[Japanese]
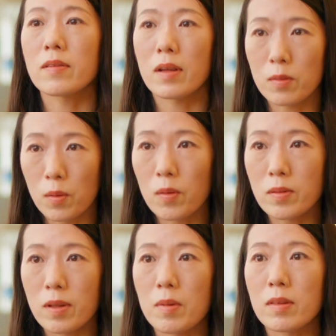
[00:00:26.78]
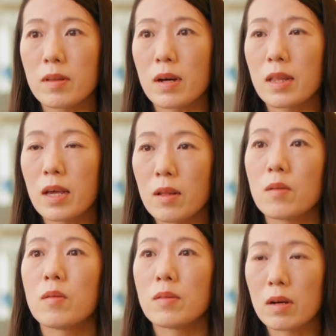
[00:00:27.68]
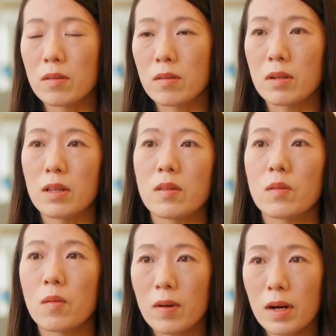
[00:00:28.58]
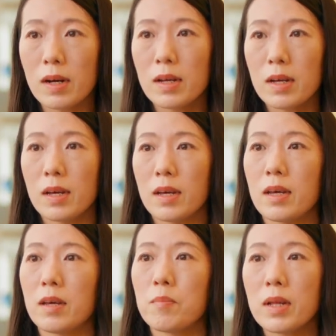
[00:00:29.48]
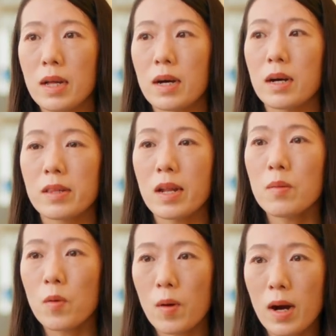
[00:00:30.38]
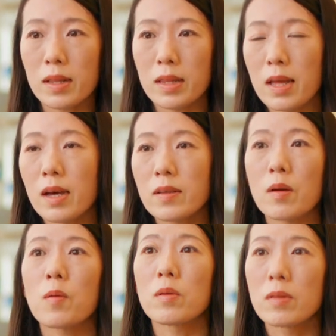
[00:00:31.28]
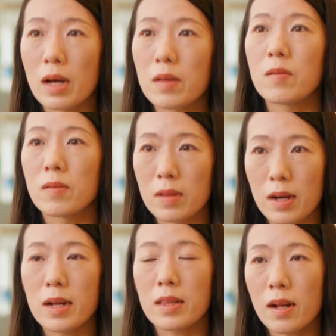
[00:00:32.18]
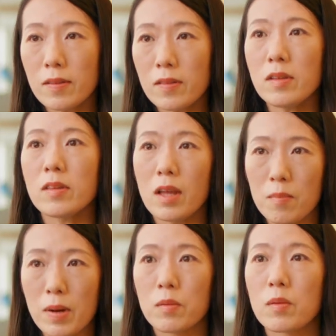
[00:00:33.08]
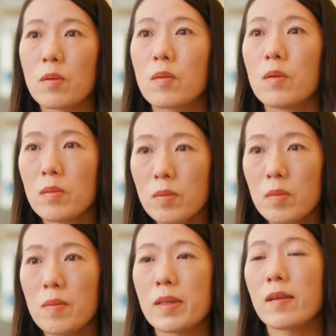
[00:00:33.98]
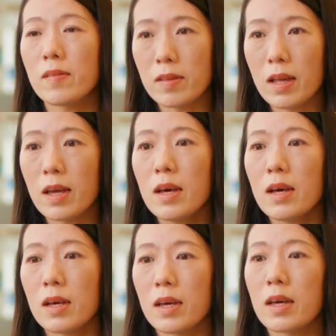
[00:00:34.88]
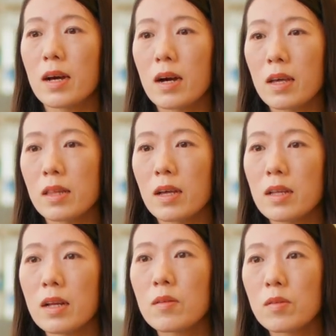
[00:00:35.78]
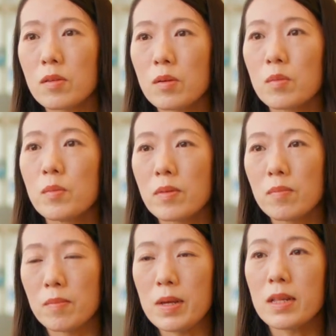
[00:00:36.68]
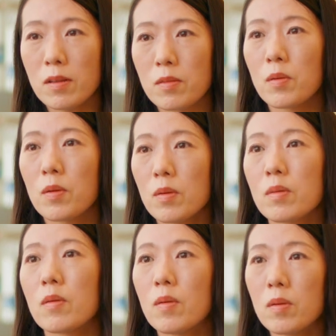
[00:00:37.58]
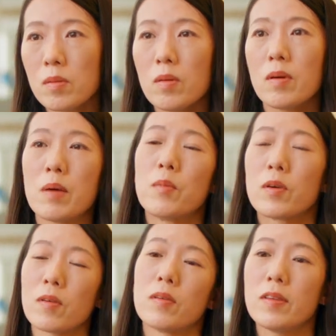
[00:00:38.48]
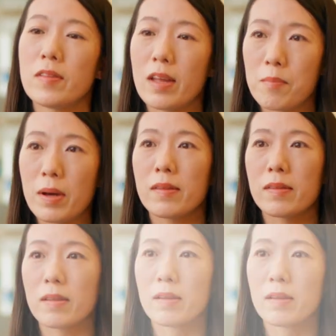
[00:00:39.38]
者と差別化できるような薬ですとか、まだ誰もが提案したことないような新しいテーマというところを目指して、画期的な薬を見出すというところを目標にしています。